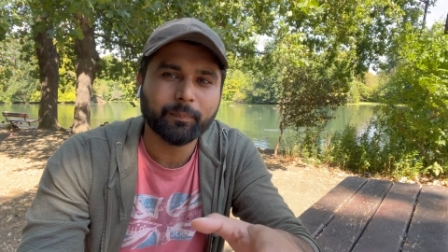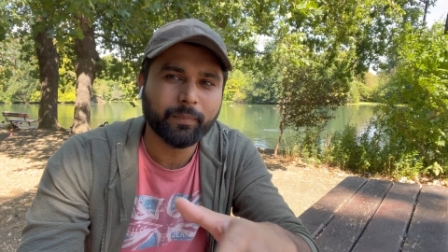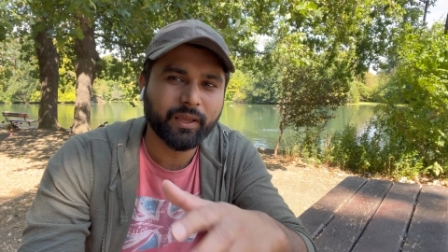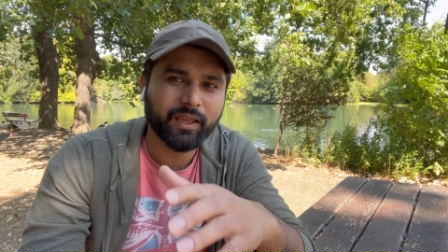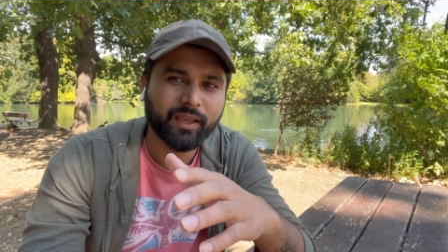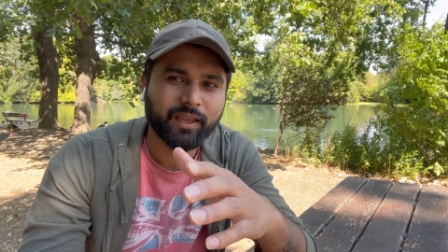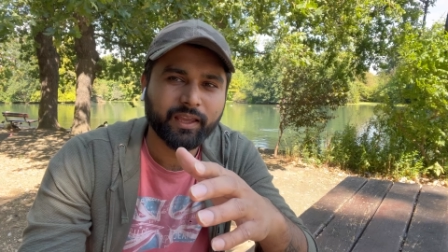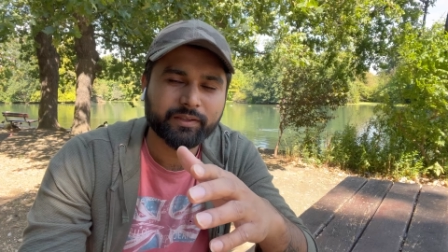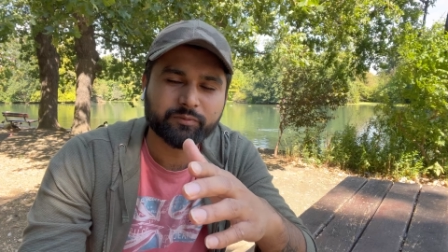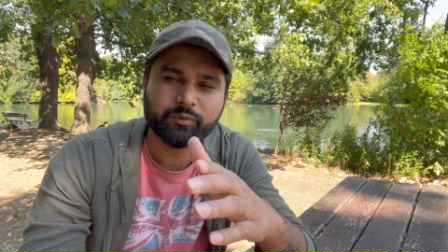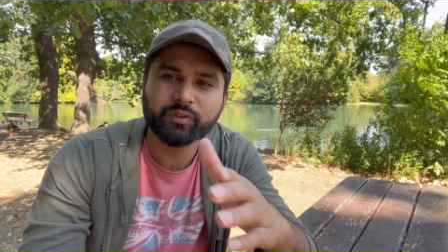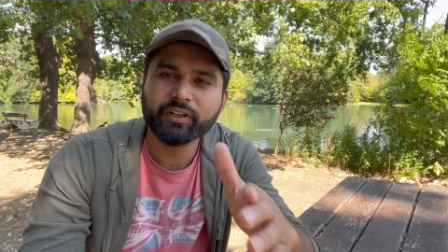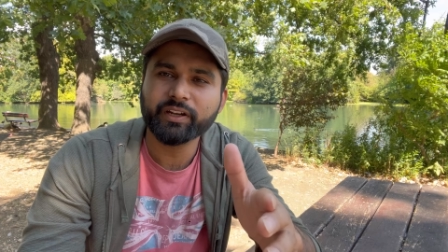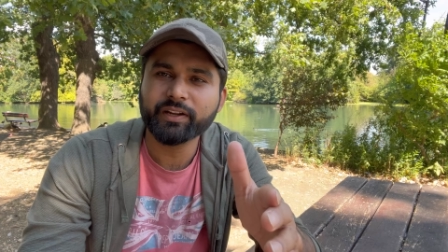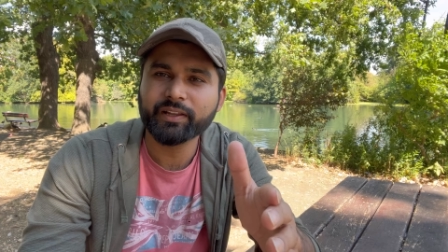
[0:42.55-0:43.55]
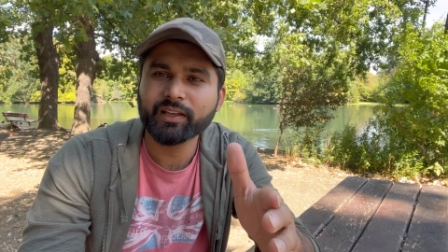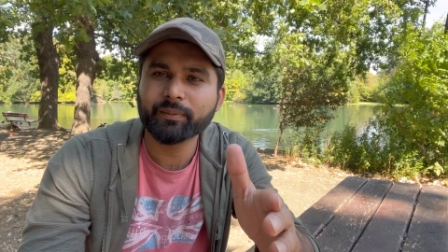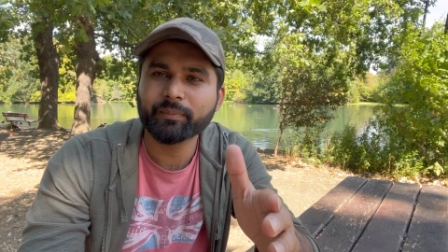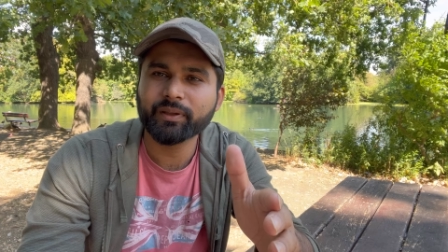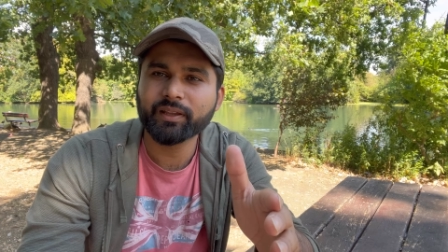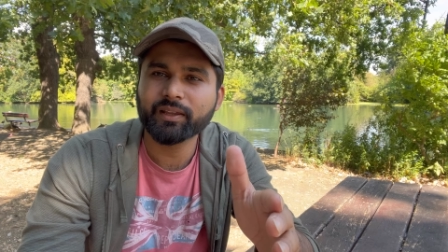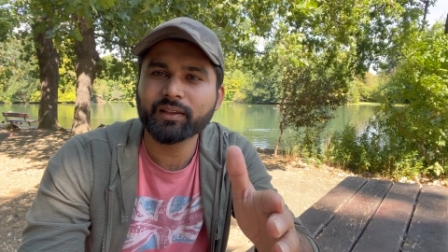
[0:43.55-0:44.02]
मैं एक्चुअली इंडिया
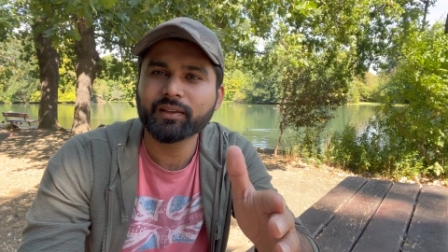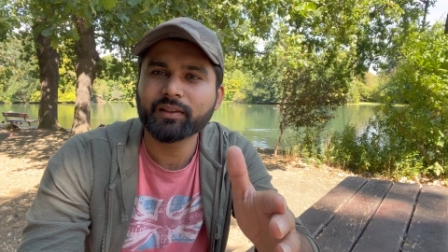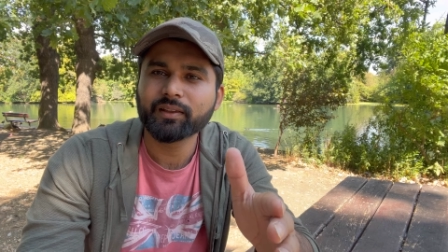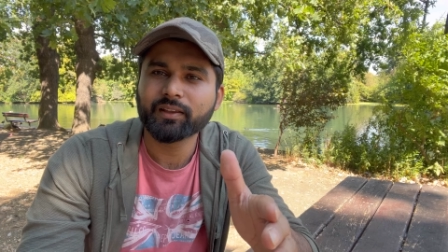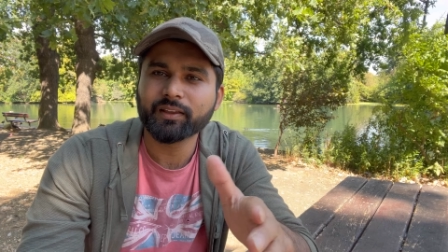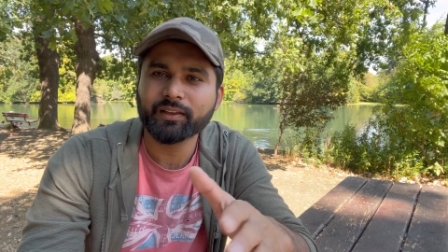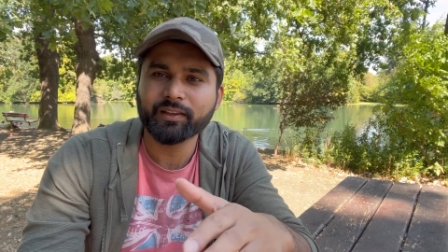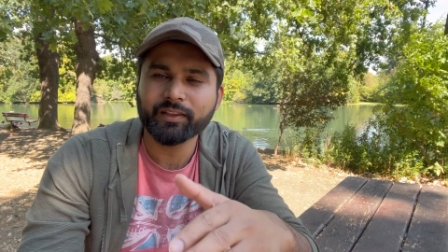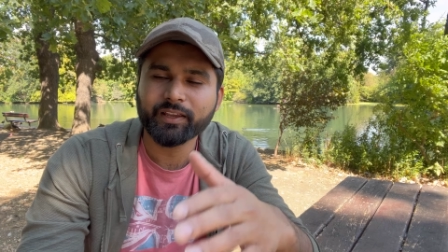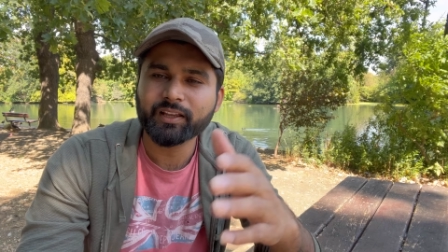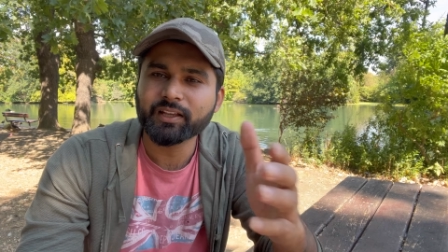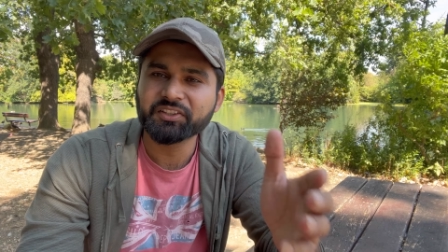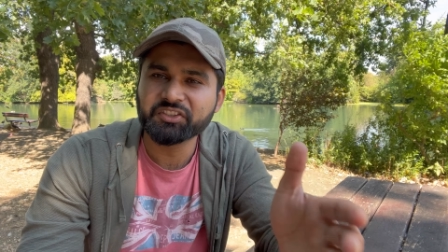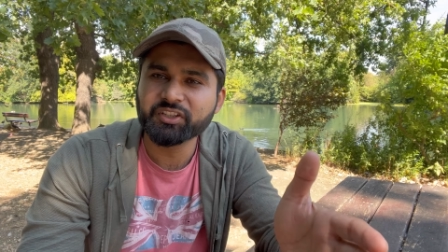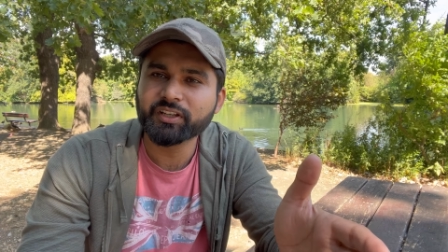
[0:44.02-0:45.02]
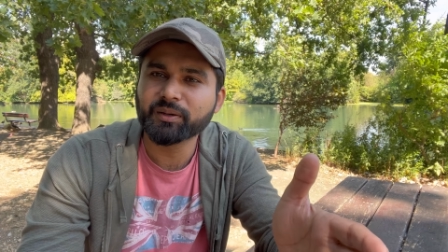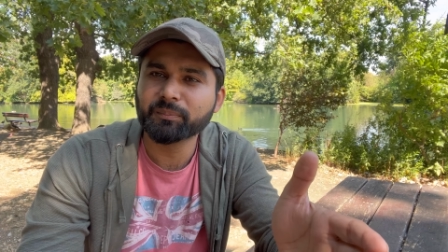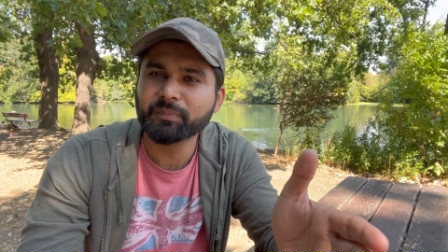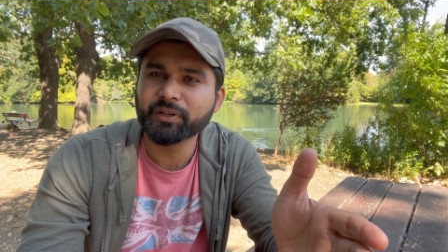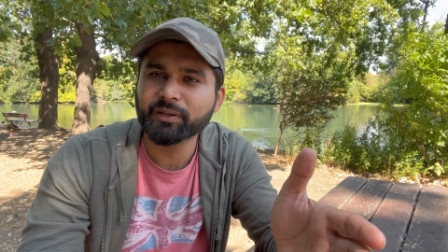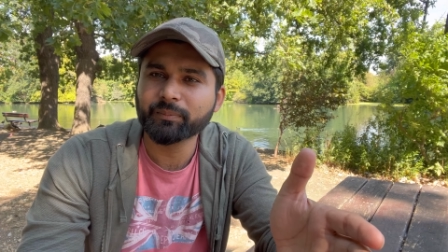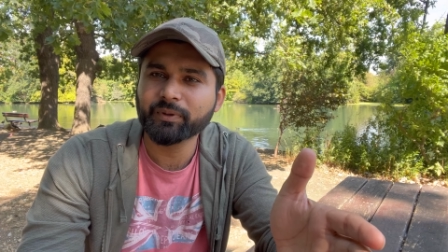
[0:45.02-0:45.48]
में एक अच्छी
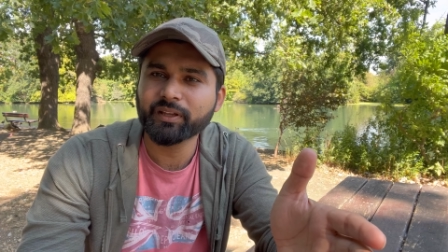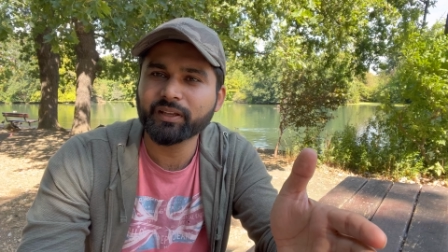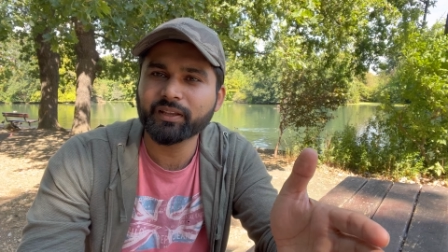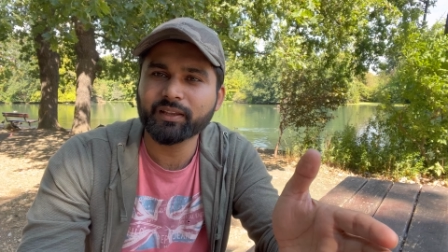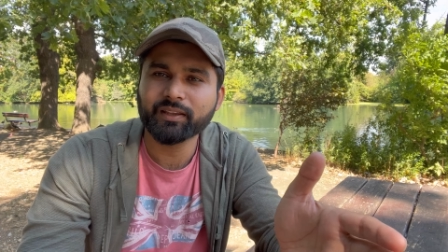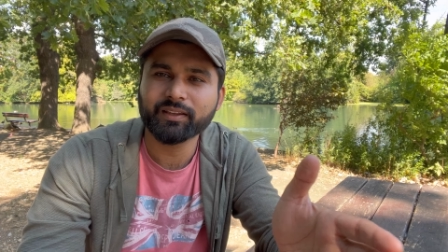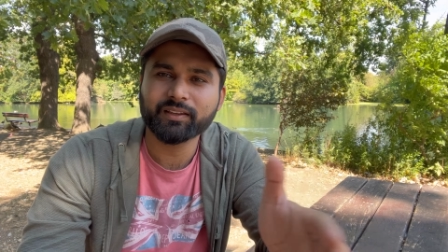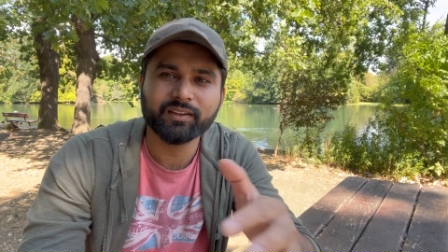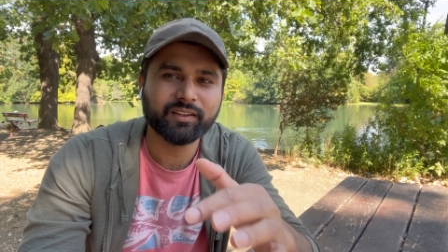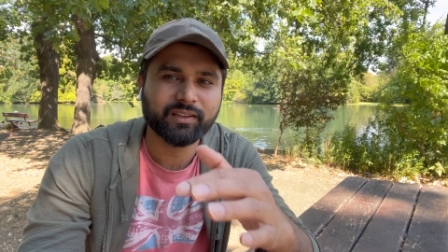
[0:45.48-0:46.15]
कंपनी में एक